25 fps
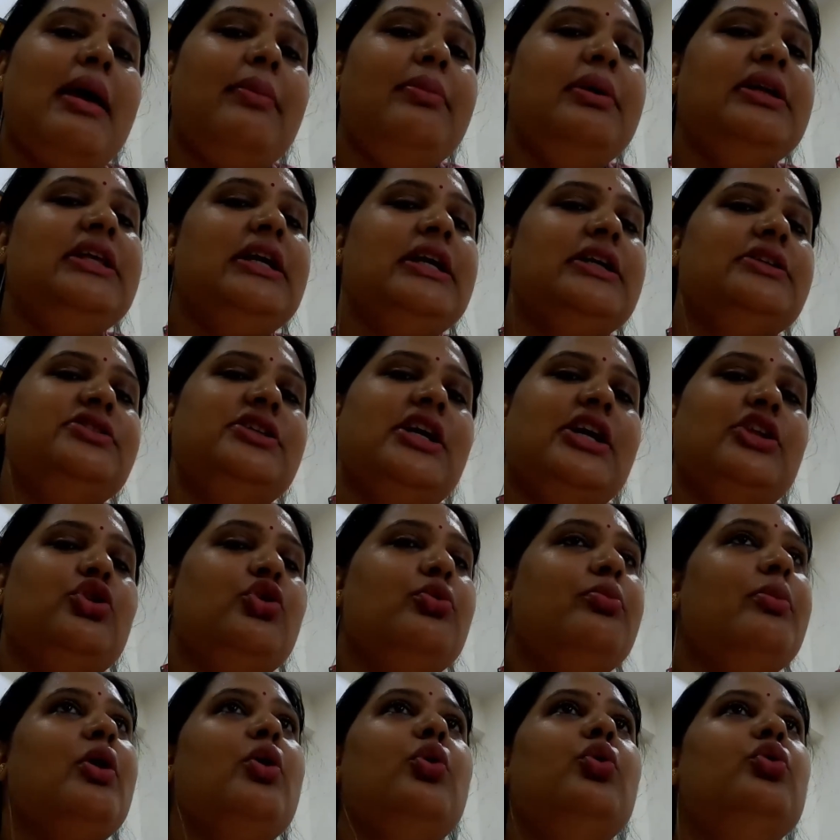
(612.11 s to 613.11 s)
मैं भी थक
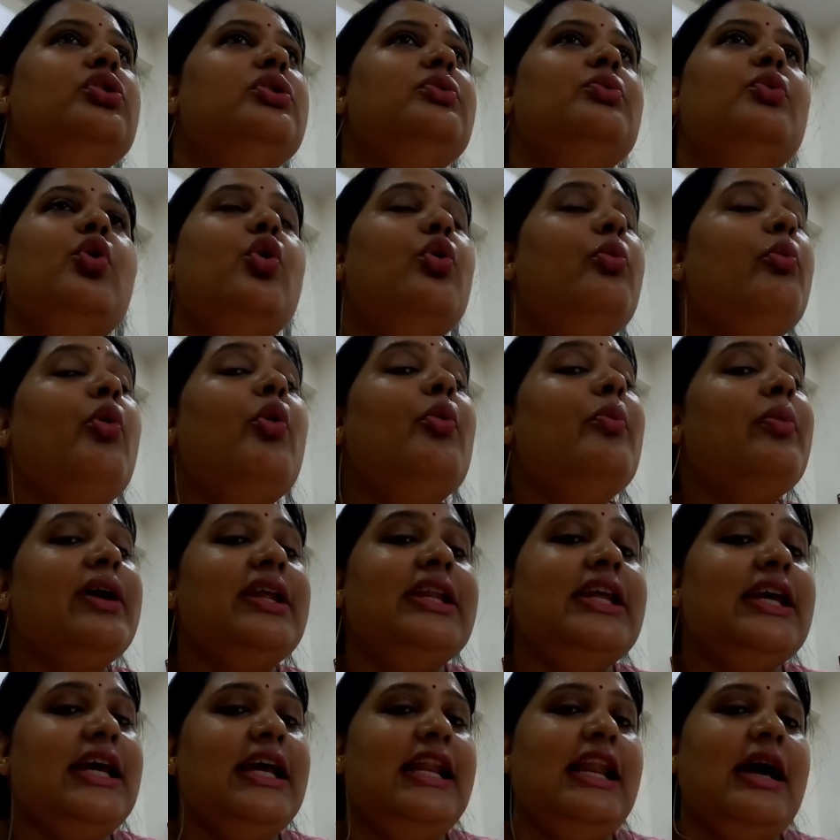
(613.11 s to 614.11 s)
जाती हूँ मैं खुद घूम घूम
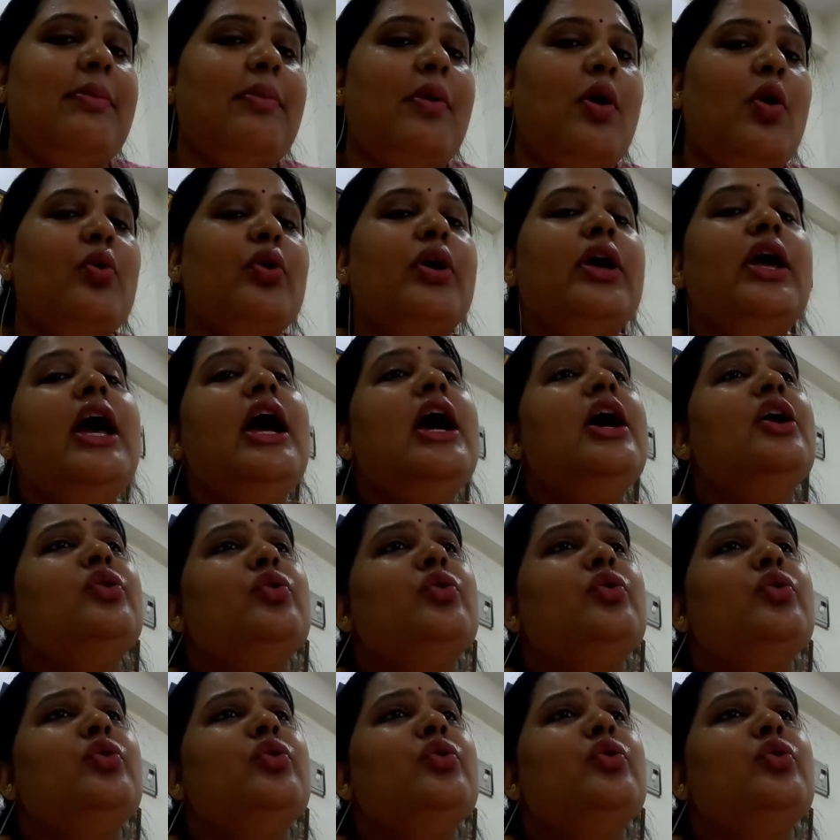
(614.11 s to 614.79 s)
के नहीं खिला पाऊंगी